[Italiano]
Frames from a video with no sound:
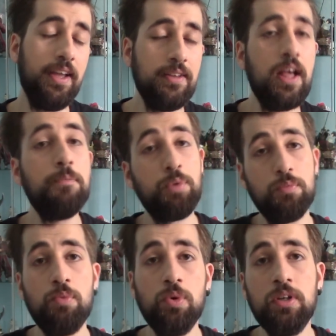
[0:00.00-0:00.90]
Inner
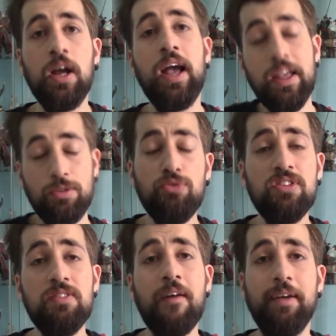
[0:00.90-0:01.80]
più Moon e
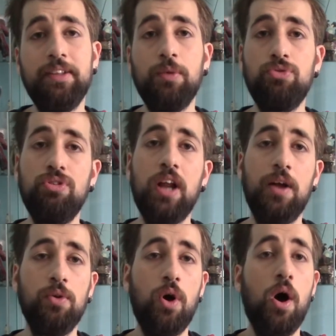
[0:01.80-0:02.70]
successivamente
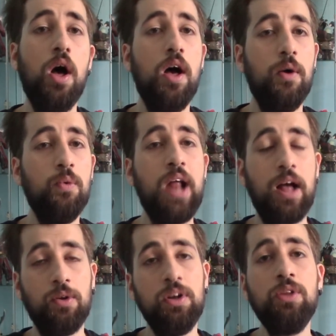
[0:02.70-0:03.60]
usciranno
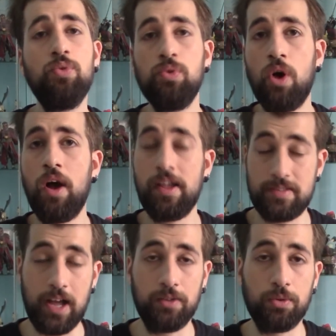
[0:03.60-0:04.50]
Urano, Nettuno e
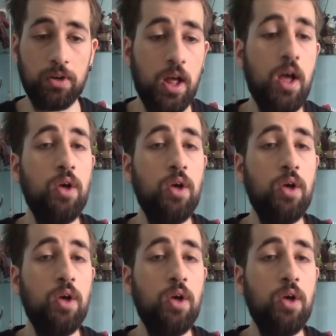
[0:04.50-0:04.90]
Saturn.